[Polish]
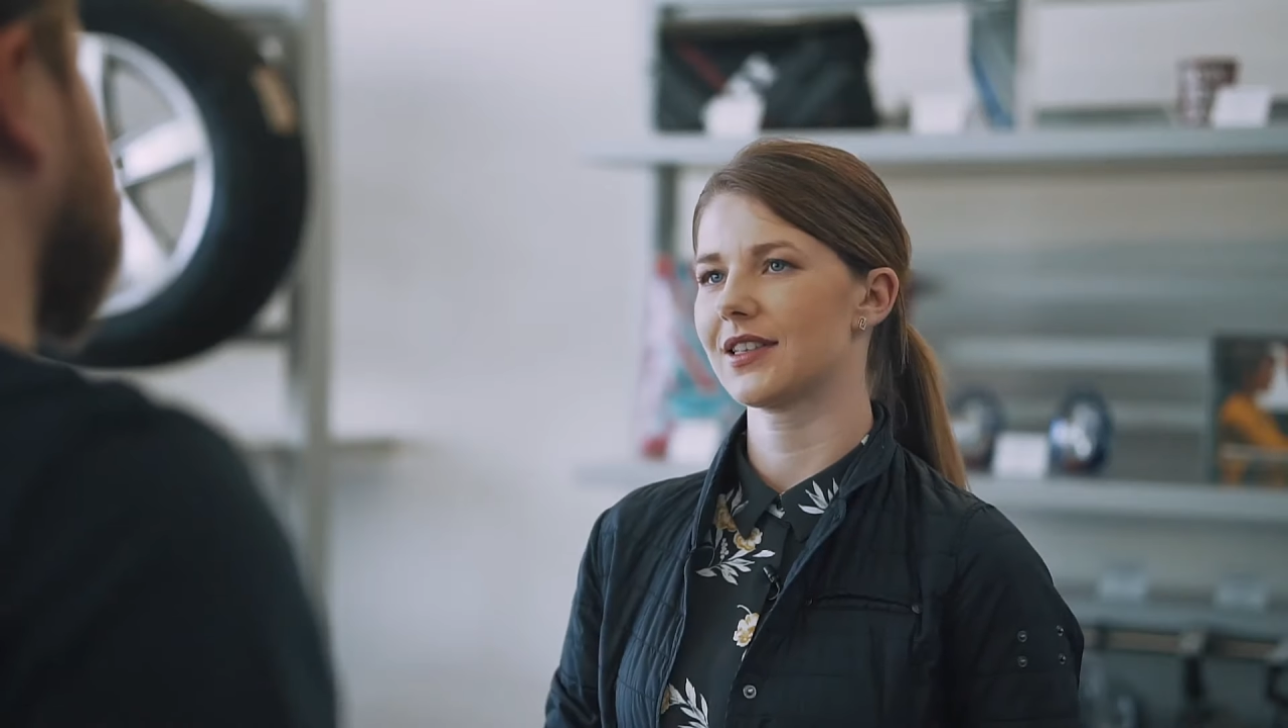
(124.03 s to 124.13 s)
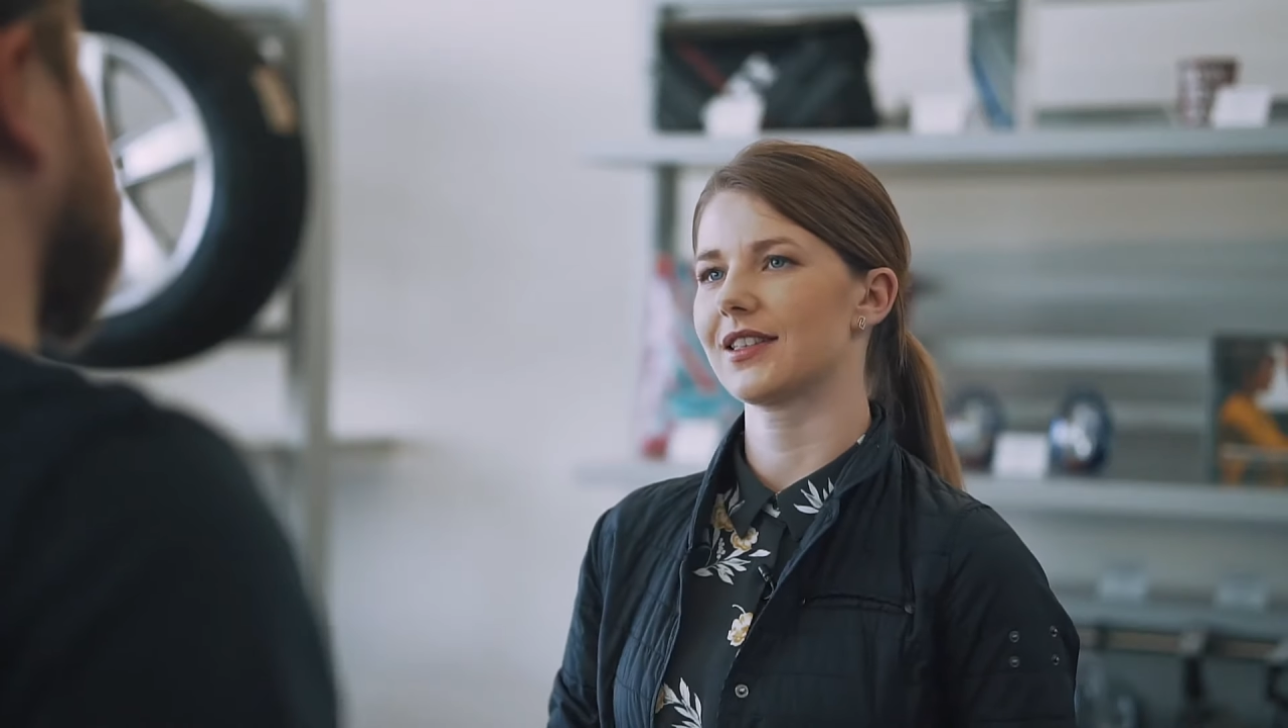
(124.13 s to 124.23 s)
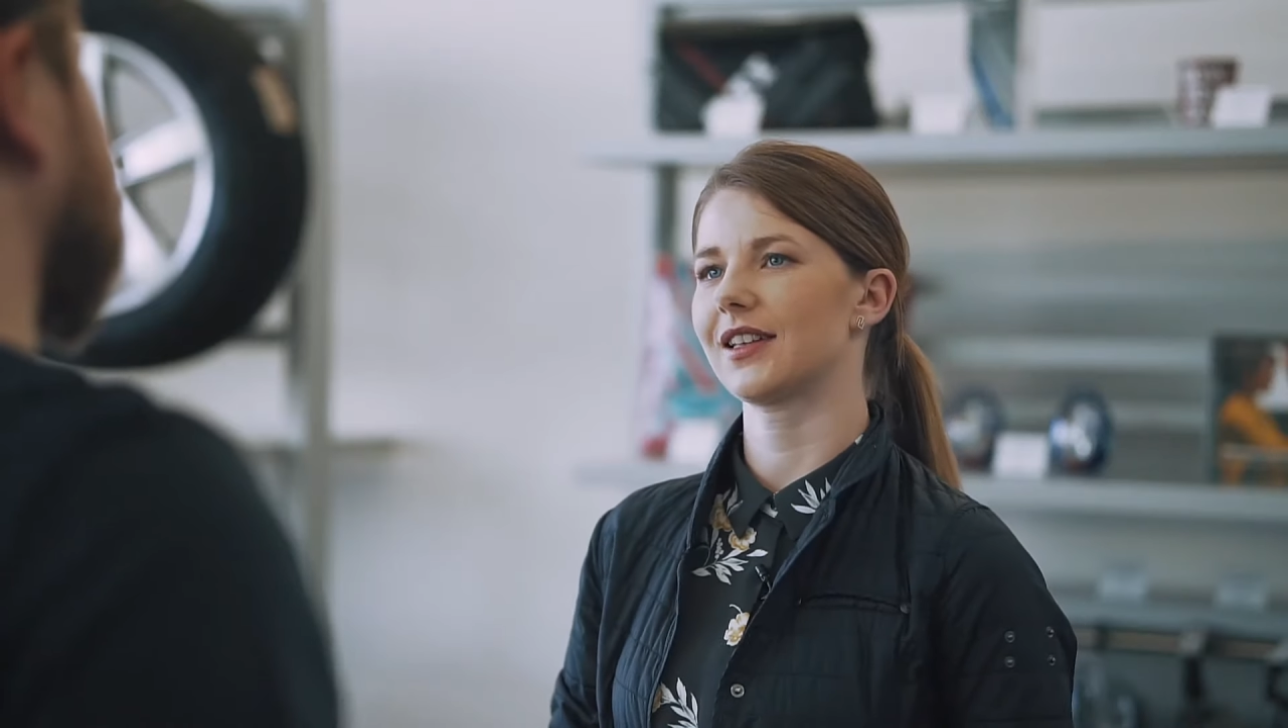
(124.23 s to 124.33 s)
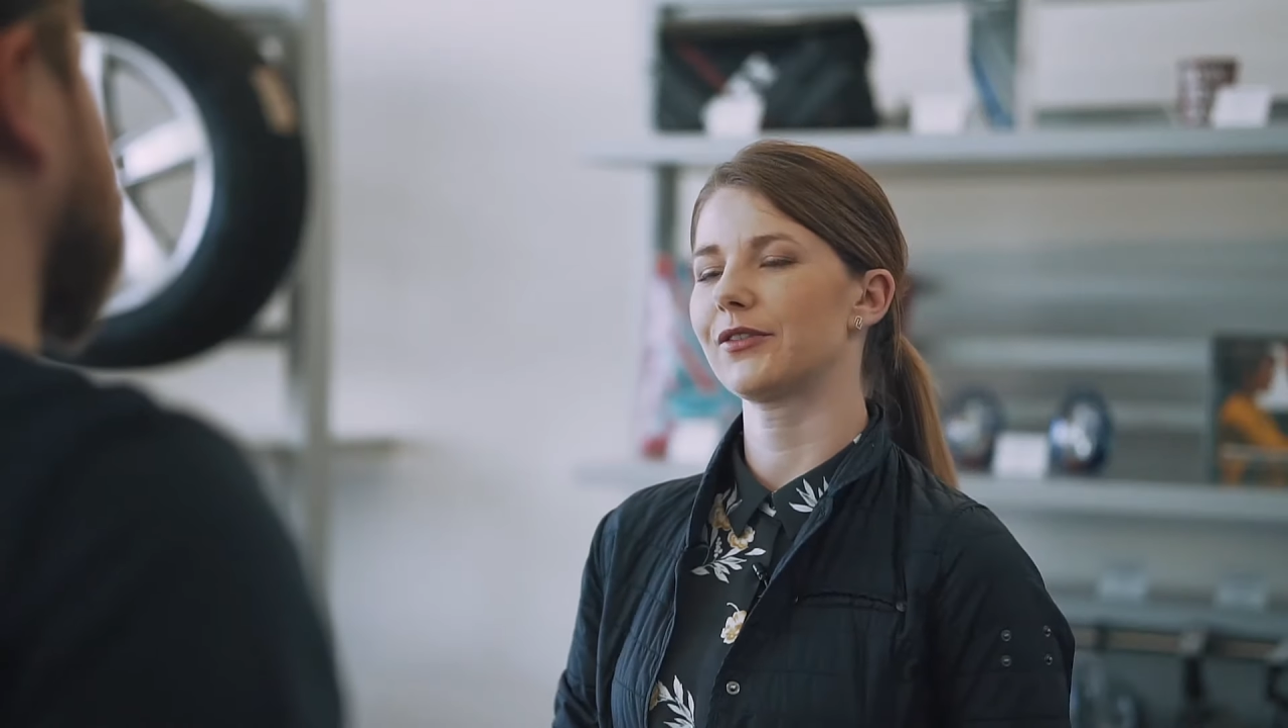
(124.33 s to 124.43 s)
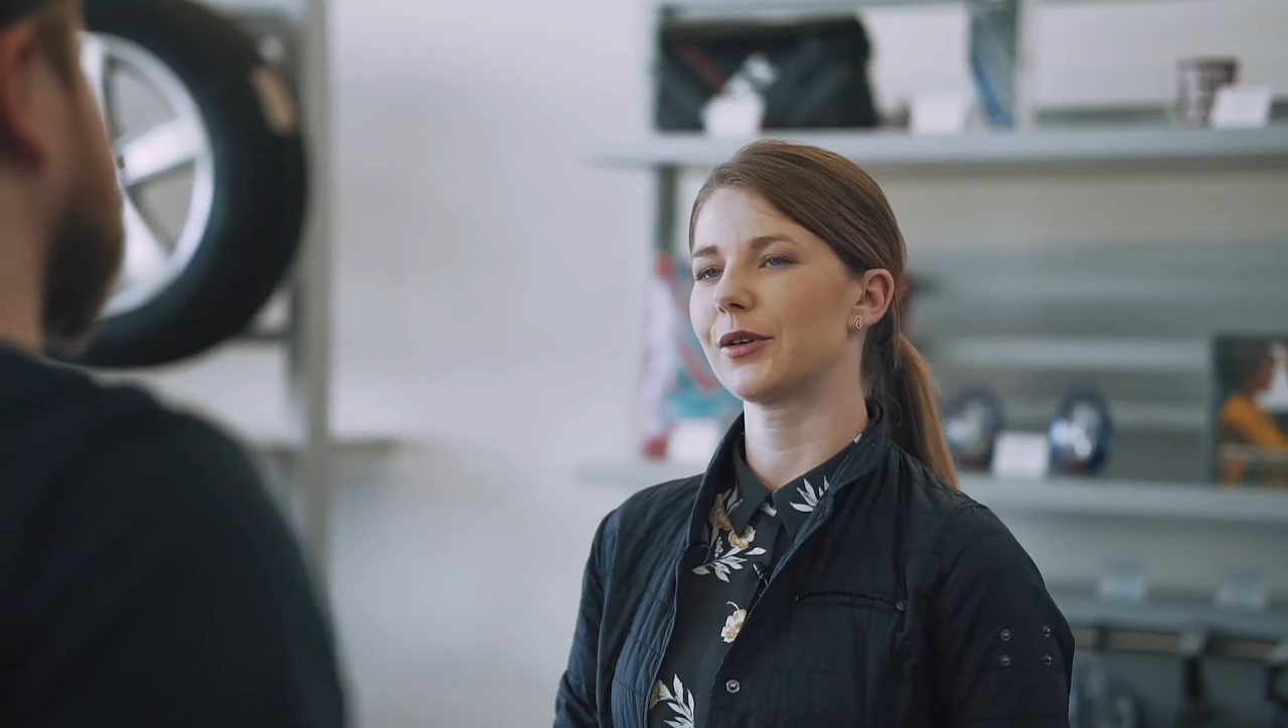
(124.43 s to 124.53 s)

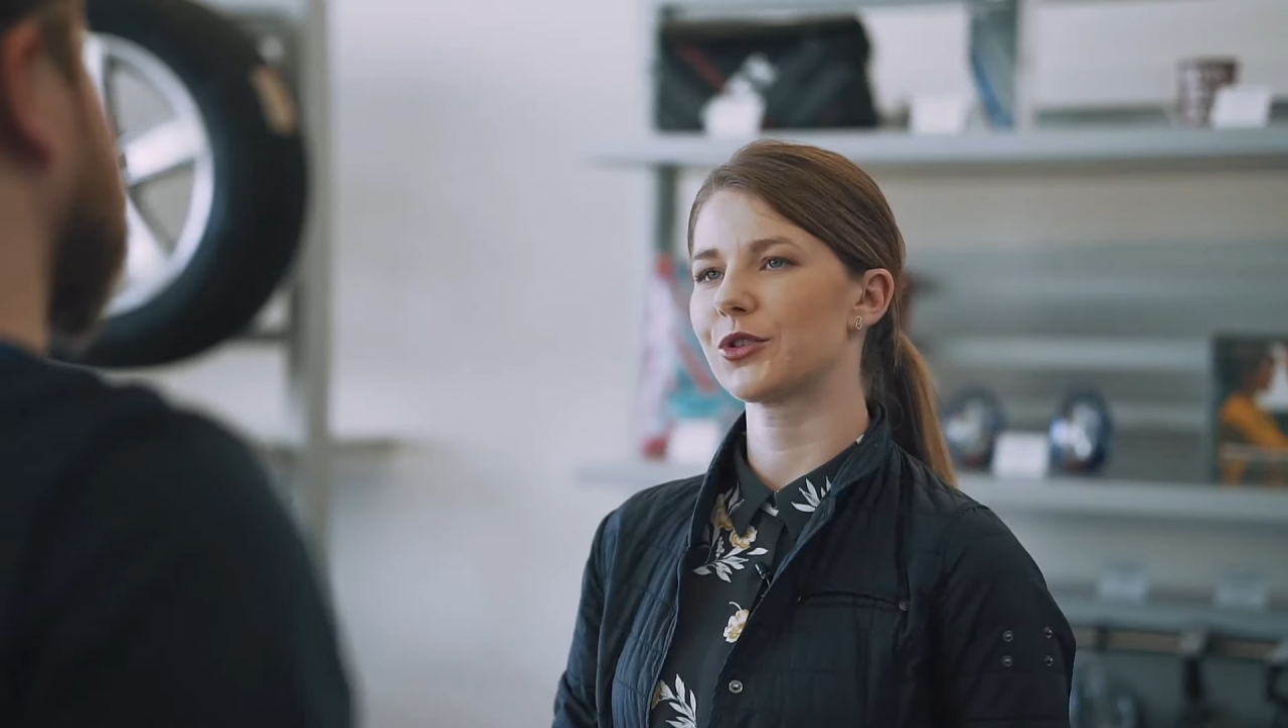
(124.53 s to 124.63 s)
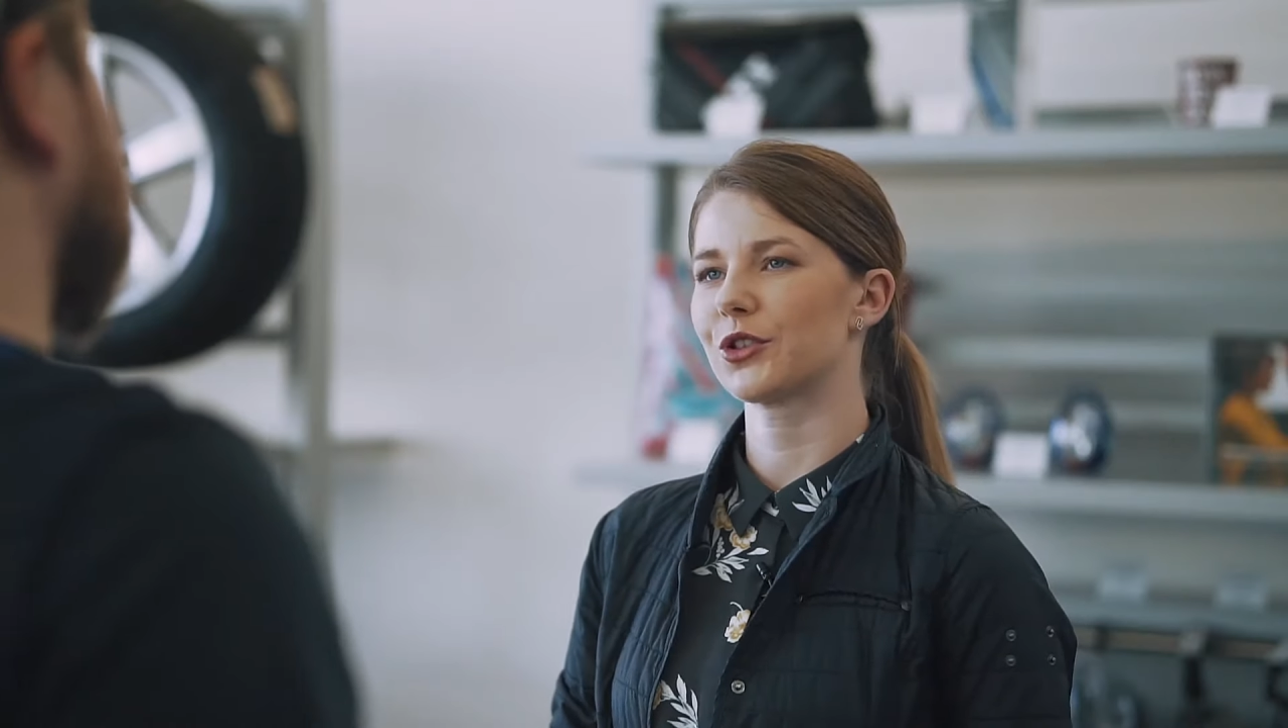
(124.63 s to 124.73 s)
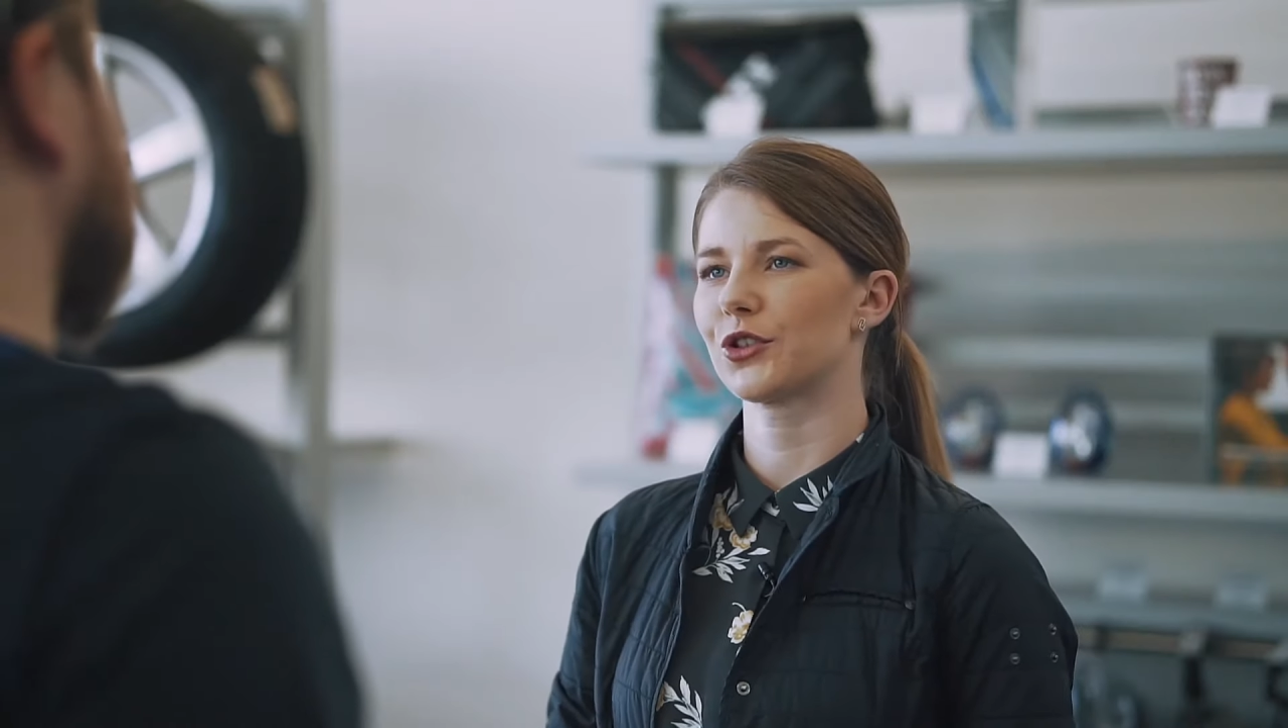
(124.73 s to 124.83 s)
zastanawiam się,